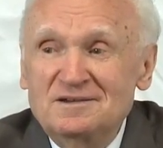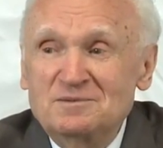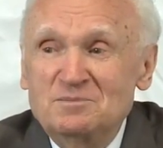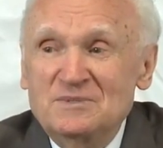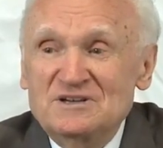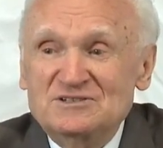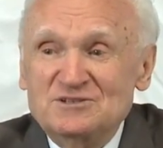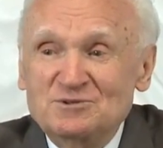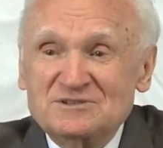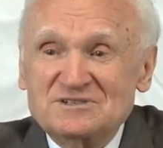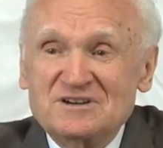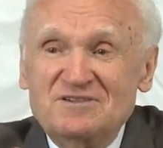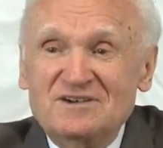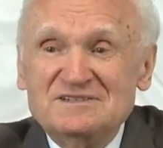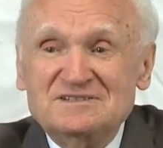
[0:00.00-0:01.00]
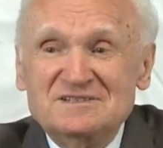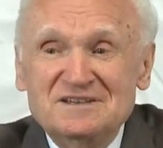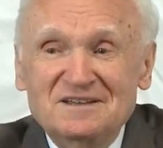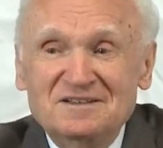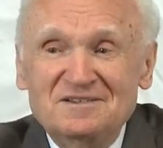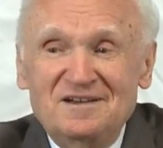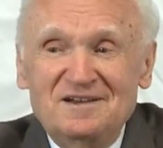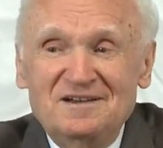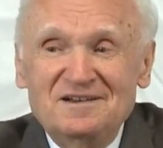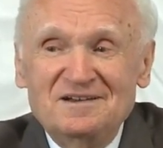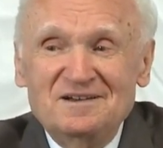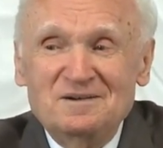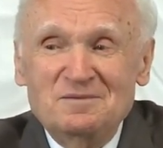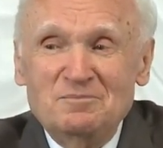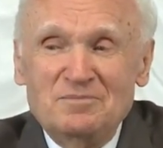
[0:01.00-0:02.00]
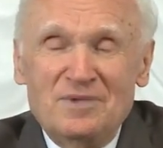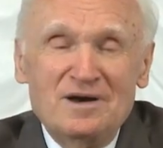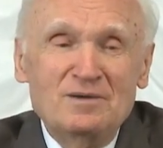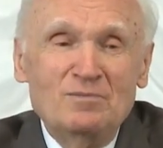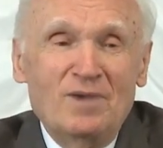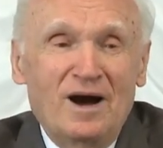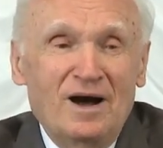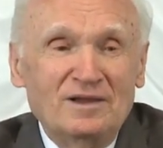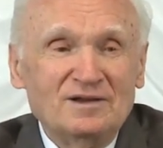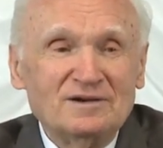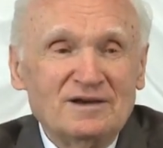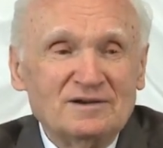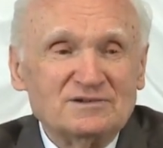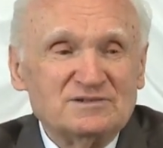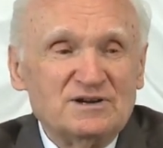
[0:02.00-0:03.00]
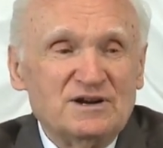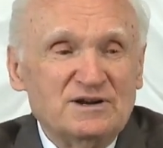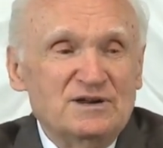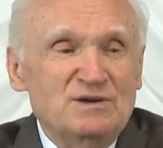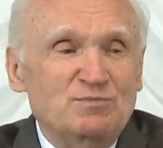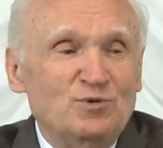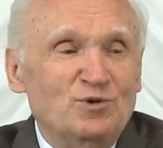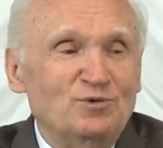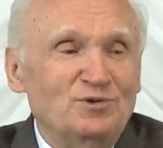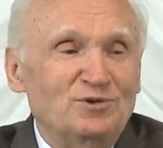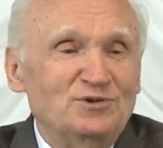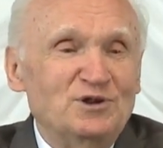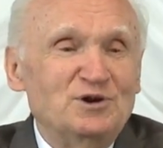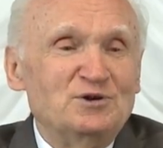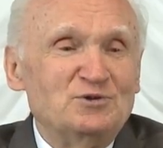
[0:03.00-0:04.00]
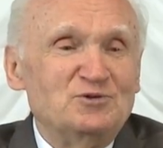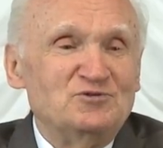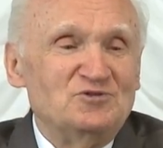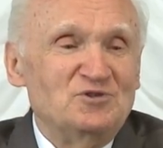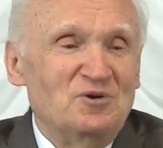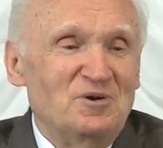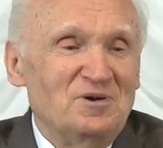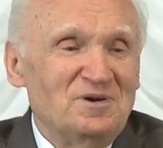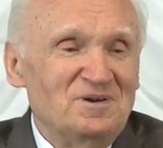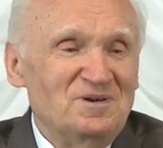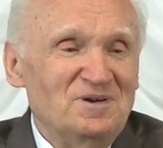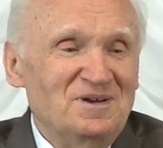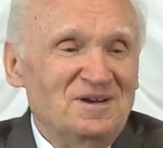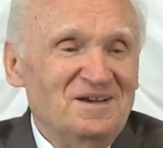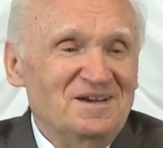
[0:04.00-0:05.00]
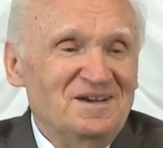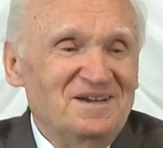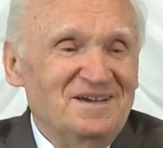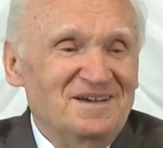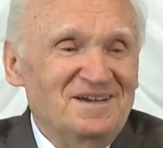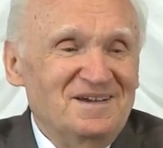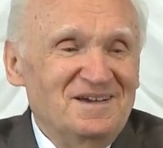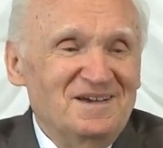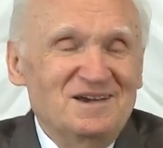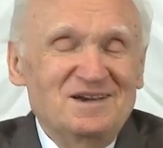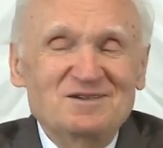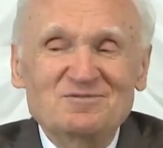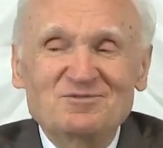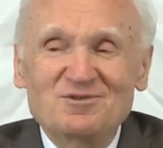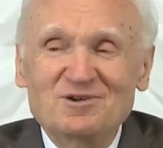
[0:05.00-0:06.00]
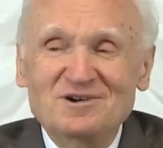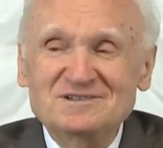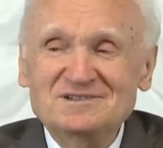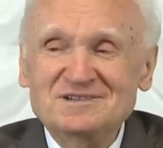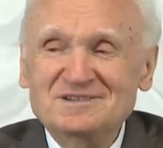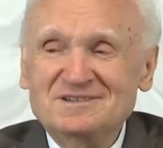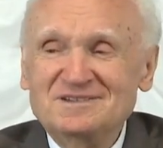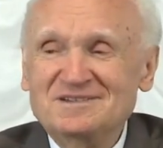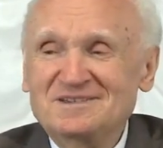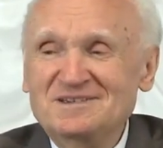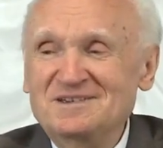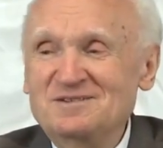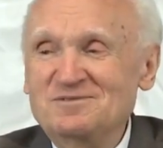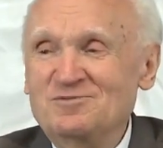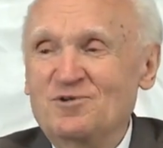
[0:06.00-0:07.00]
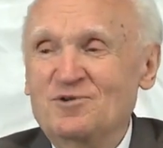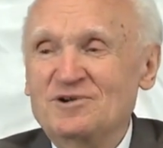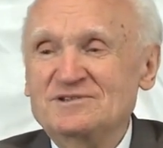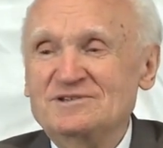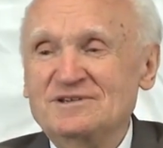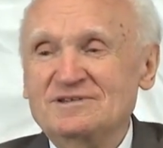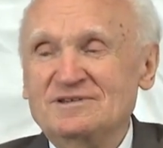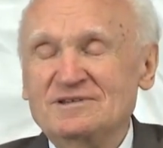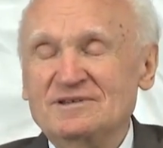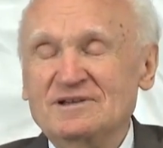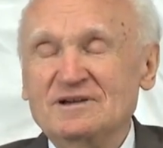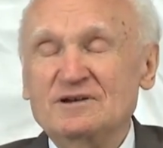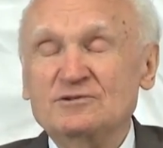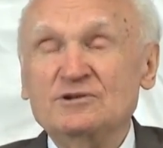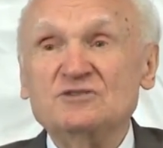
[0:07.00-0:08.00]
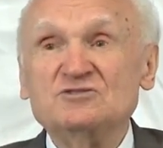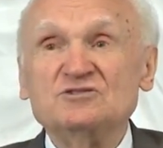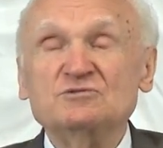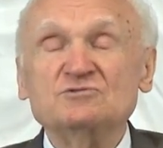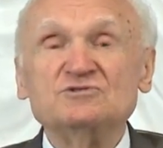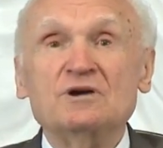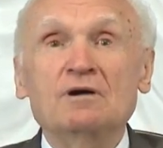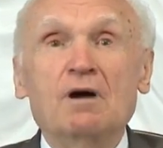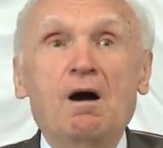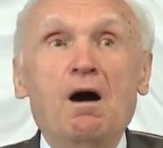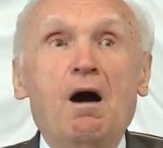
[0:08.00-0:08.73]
Мысь его схватила, поймала, как рыбку на крючок, и водит, и водит. Наконец очнулся.